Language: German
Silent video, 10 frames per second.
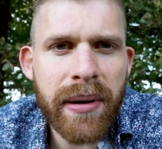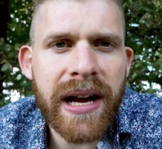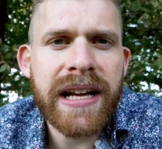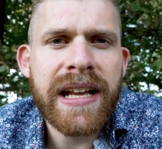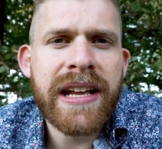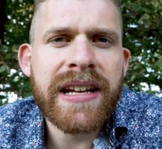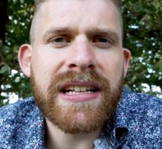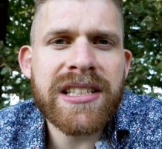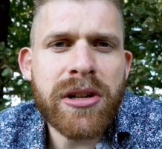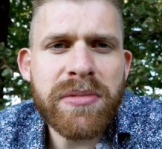Aber
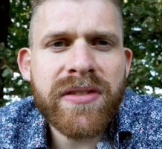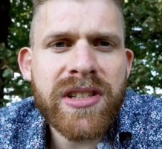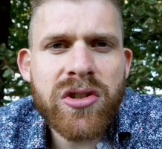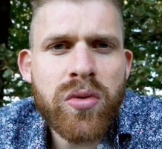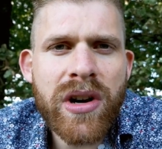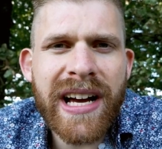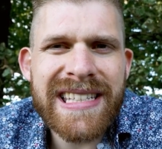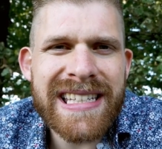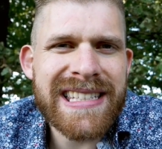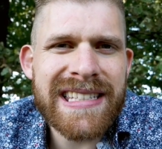das Schlimmste, was du tun
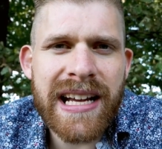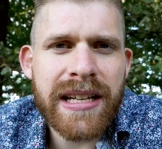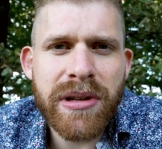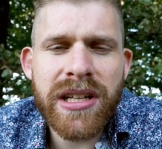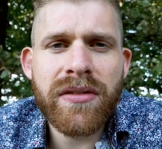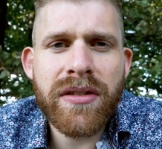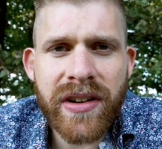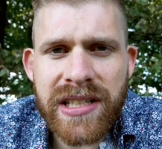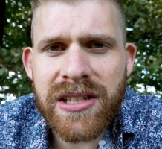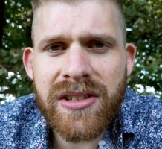kannst, ist da dem Kind auf die
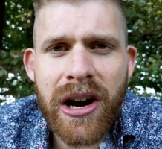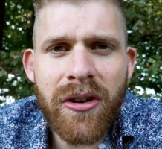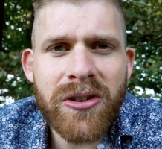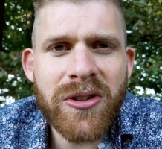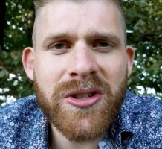Fresse zu hauen